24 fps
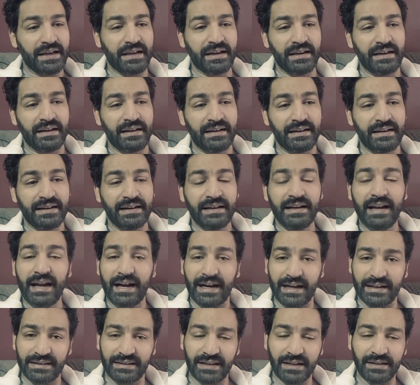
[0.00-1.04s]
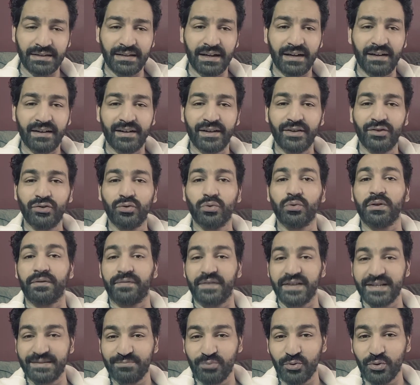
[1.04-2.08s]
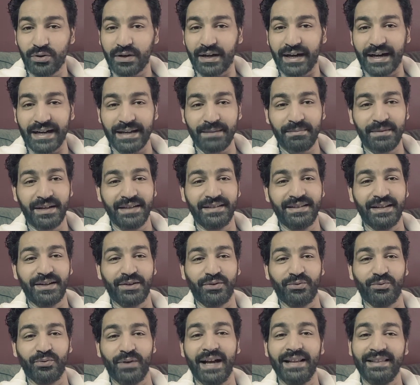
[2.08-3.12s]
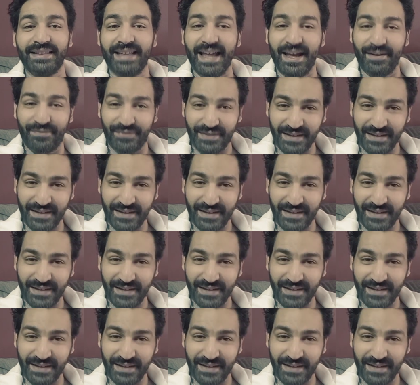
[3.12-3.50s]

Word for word: آه، الحاجه الثانيه انه الفيسبوك غريب جدا انه هل ده